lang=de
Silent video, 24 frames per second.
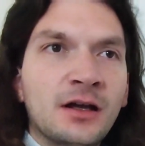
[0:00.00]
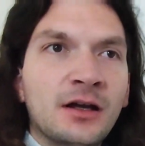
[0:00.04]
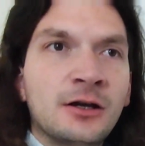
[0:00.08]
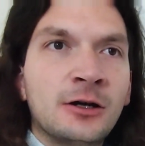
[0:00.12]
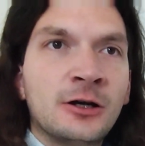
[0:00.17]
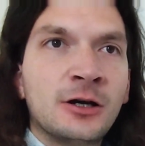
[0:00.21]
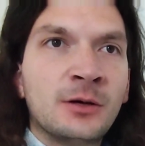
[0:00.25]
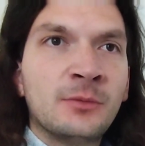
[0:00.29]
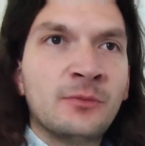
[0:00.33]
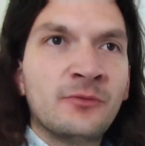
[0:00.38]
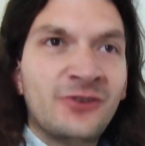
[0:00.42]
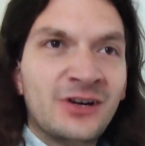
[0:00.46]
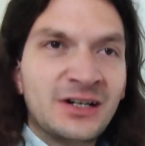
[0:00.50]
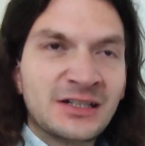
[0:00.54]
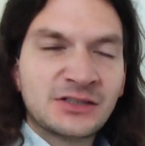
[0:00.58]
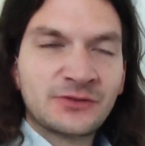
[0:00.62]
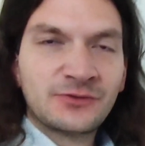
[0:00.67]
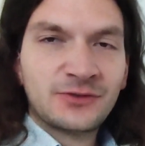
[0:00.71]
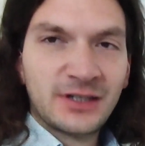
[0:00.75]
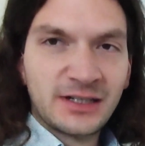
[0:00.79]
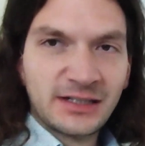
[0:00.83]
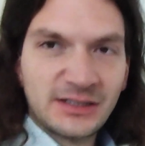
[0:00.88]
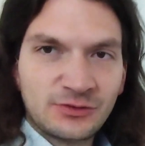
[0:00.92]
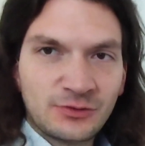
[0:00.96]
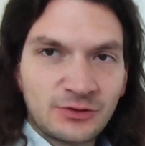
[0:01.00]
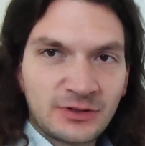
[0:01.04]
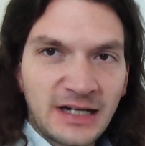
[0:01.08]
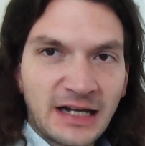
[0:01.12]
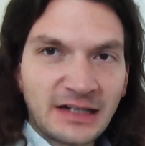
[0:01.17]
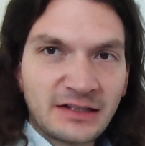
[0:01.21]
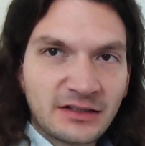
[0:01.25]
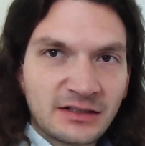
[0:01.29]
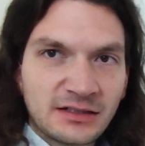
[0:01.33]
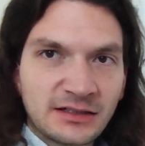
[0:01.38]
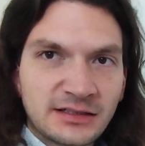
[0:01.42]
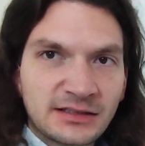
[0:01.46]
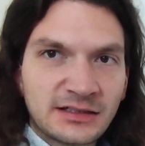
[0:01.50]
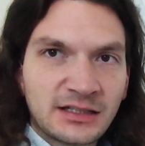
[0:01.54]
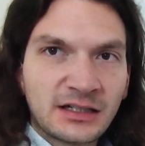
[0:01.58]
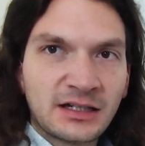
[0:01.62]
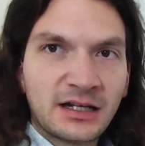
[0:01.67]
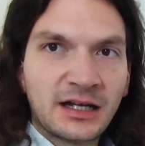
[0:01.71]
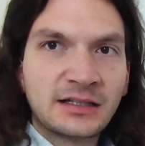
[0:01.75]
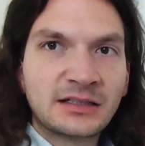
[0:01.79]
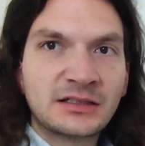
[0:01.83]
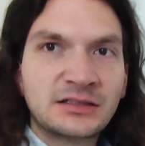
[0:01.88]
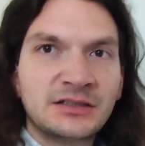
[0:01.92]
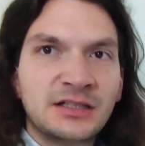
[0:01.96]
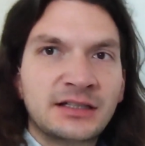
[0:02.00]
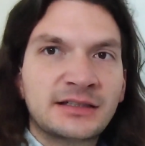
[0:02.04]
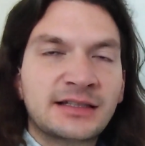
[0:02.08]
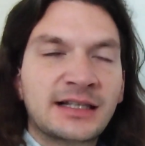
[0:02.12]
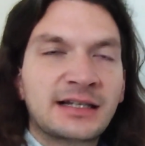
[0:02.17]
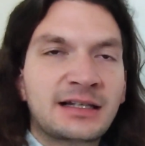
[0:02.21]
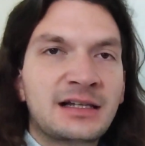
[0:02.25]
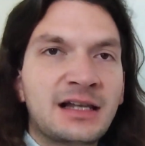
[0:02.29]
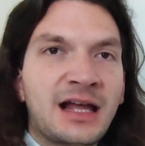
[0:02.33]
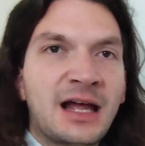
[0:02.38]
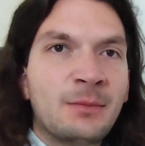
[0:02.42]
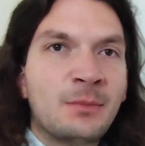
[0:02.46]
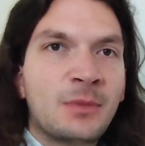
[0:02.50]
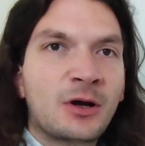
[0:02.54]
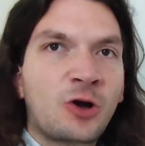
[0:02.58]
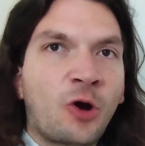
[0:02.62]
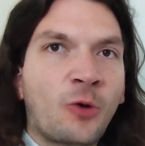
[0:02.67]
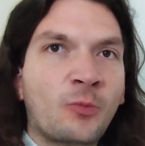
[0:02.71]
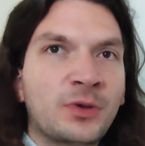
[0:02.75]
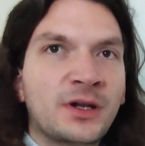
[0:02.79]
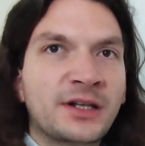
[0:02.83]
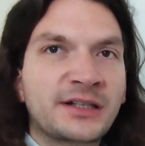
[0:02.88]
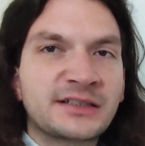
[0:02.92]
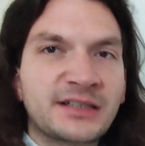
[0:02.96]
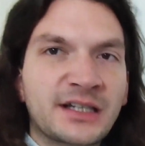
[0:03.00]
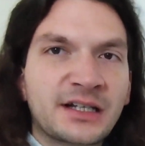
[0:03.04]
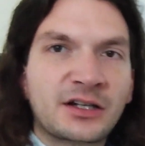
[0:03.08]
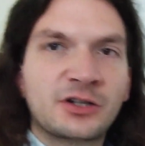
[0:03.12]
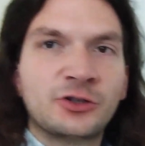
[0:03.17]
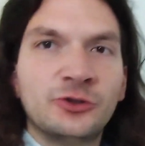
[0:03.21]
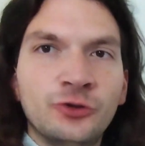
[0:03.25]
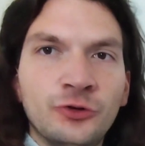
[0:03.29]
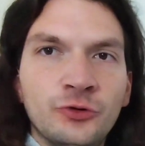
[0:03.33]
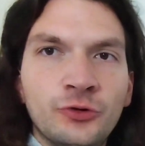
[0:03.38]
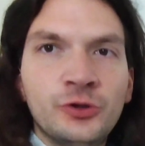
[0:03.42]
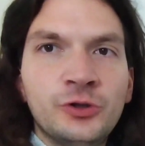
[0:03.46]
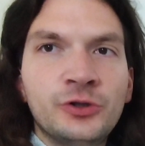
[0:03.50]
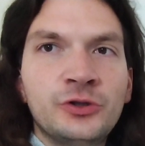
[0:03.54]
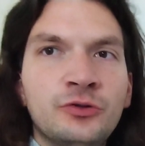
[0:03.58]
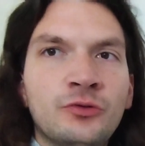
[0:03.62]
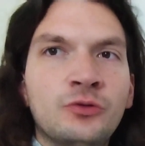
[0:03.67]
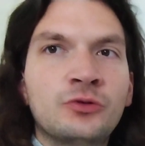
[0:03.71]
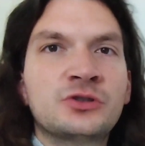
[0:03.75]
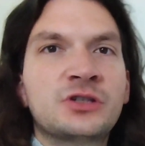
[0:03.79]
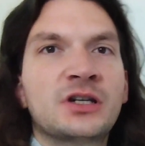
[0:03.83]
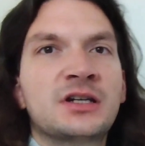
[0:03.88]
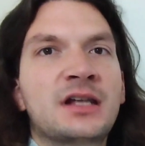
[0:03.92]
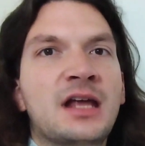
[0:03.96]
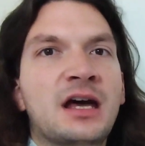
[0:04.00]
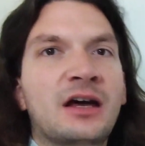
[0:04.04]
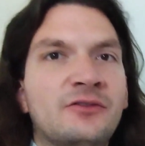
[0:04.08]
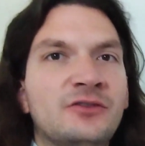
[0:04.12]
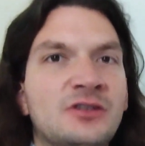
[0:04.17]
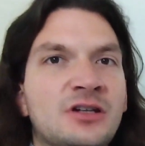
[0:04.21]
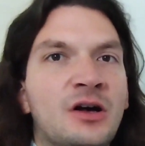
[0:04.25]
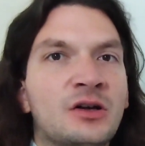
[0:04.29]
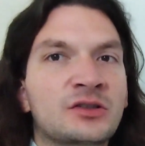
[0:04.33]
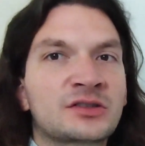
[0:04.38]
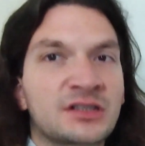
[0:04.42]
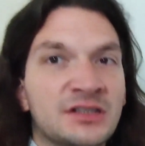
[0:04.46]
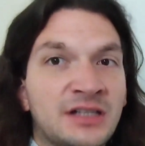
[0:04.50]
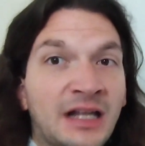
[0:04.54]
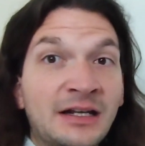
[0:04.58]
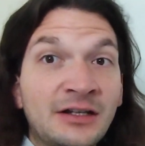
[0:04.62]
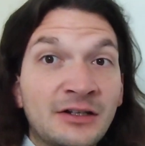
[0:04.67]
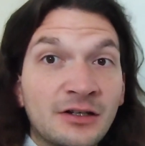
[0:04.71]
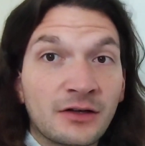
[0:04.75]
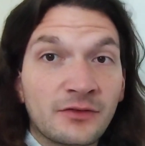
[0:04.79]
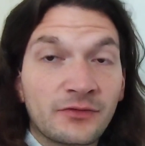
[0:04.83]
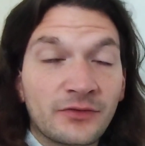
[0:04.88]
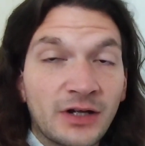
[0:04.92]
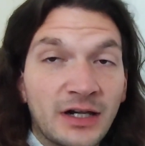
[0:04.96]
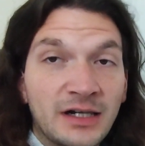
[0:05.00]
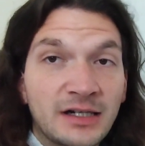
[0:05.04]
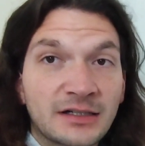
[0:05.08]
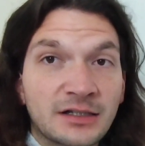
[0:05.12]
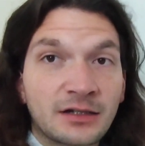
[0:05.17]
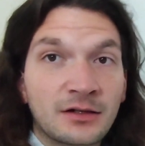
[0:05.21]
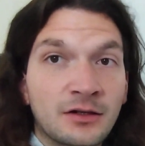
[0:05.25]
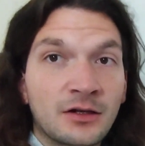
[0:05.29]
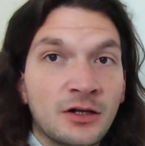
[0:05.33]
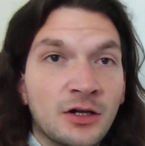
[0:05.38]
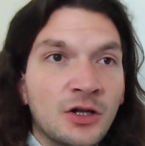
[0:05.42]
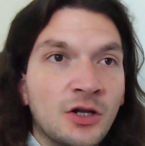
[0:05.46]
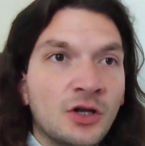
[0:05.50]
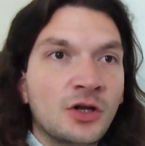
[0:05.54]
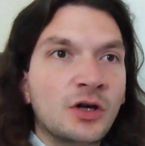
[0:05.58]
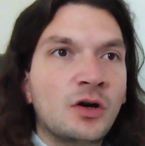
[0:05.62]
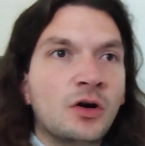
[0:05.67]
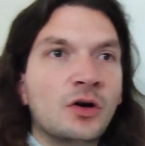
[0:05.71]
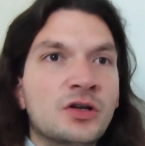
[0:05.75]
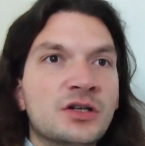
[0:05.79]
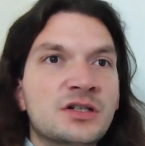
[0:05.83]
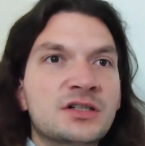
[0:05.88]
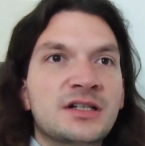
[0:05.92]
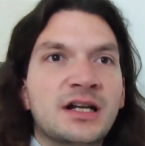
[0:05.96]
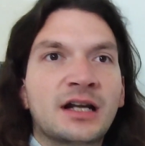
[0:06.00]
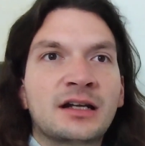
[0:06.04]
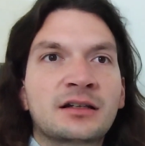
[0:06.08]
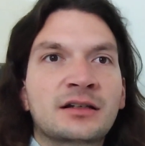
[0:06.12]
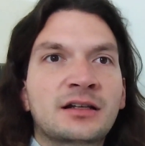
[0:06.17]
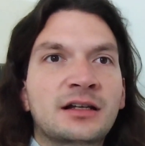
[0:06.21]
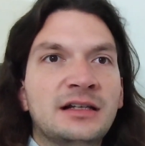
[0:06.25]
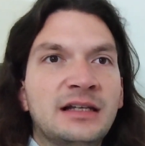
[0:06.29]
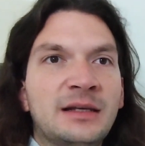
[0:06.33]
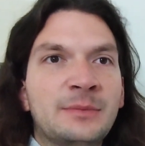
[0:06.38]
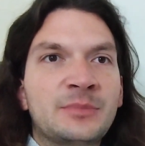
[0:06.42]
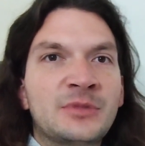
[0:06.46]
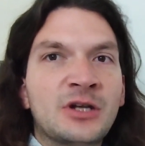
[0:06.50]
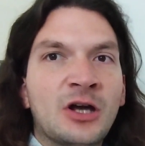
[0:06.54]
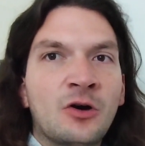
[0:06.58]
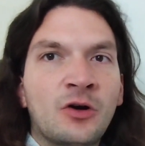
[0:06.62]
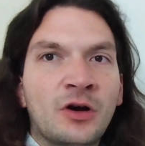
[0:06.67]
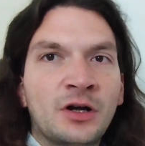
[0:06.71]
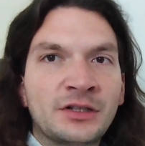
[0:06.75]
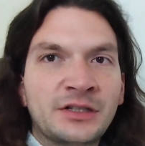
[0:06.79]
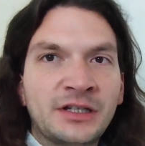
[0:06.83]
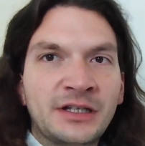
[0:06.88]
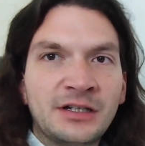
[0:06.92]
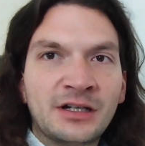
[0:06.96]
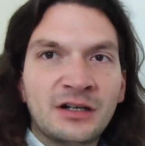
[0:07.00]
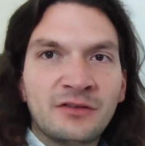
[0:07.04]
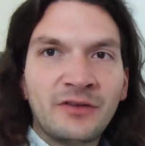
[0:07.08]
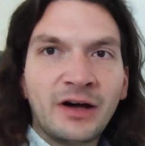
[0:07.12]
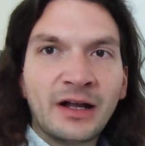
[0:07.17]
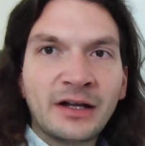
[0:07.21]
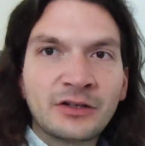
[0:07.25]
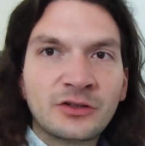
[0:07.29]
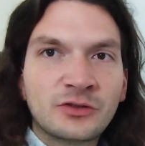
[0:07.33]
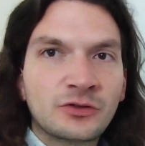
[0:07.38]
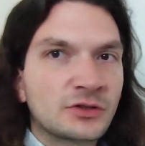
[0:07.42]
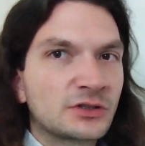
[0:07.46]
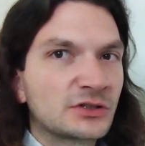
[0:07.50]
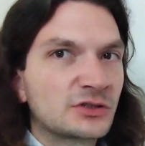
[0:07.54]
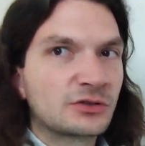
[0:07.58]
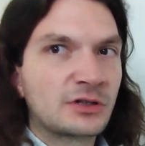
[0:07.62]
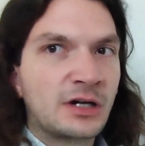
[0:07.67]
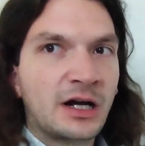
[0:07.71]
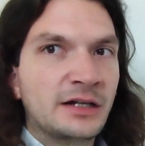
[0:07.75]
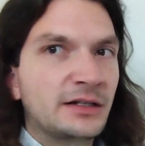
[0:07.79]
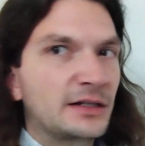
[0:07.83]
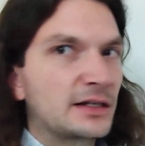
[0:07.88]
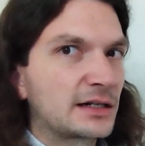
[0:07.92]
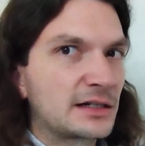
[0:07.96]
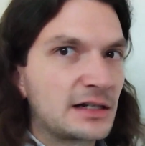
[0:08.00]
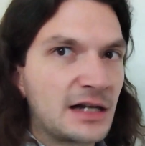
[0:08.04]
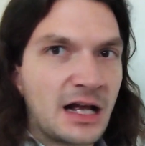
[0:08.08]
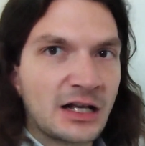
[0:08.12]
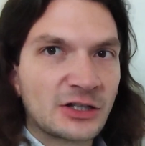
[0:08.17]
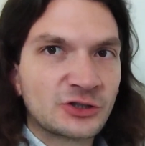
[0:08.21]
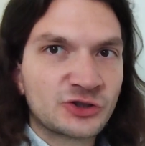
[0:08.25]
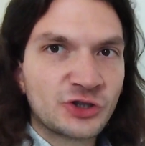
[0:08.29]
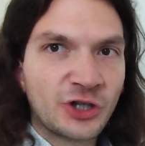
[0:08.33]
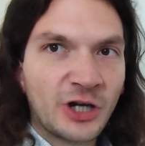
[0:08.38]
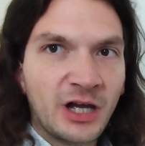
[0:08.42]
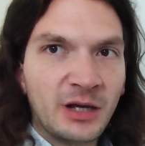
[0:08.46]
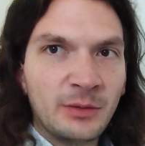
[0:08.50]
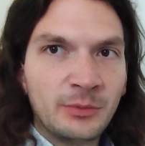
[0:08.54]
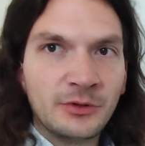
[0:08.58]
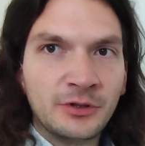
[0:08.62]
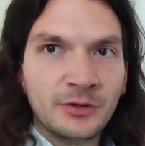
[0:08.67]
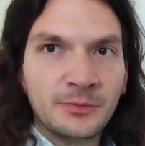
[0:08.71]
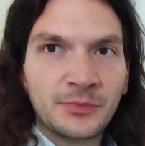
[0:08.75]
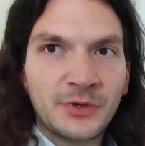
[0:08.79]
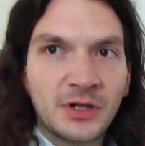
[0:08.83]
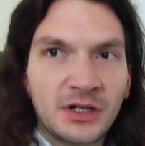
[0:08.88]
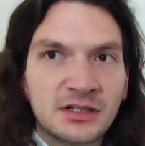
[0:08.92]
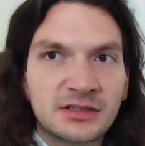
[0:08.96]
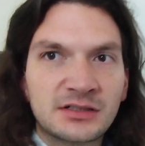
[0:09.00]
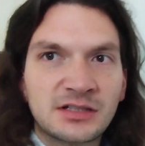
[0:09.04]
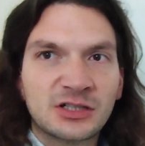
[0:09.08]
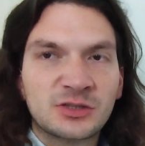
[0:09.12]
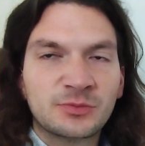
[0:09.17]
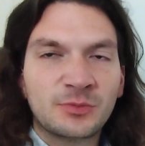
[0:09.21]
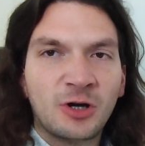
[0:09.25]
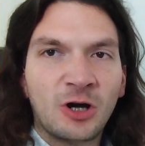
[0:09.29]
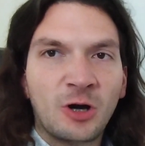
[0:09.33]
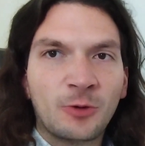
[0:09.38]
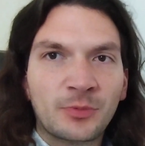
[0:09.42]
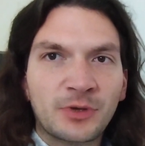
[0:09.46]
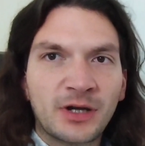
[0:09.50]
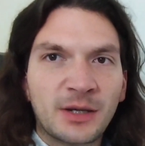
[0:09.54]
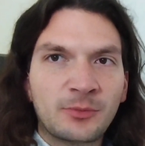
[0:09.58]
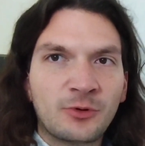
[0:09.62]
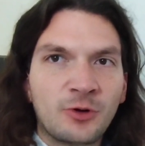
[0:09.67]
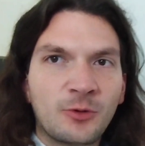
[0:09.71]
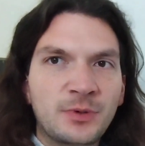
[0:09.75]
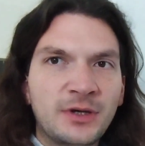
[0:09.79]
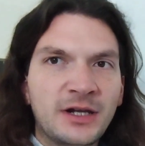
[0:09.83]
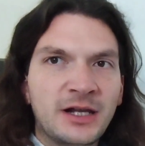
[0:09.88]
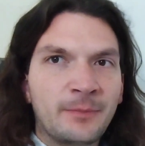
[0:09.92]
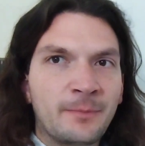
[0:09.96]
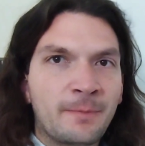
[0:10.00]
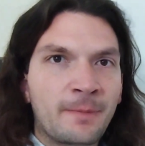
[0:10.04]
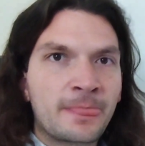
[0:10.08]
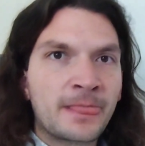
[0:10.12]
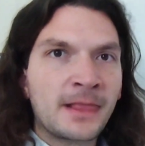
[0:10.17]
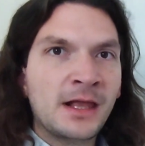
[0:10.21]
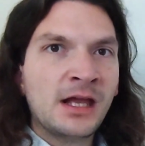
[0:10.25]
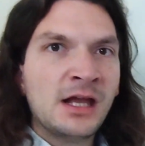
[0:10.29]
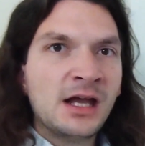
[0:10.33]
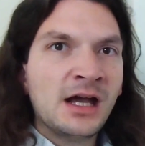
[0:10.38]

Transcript: ähm, weil sie vielleicht zu glatt ist, dann kannst du den Zettel einmal komplett zerknüllen und danach wieder auseinanderfalten und dann klebt er auch an jeder Wand und sogar an der Glasscheibe. Dann ist das überhaupt kein Problem.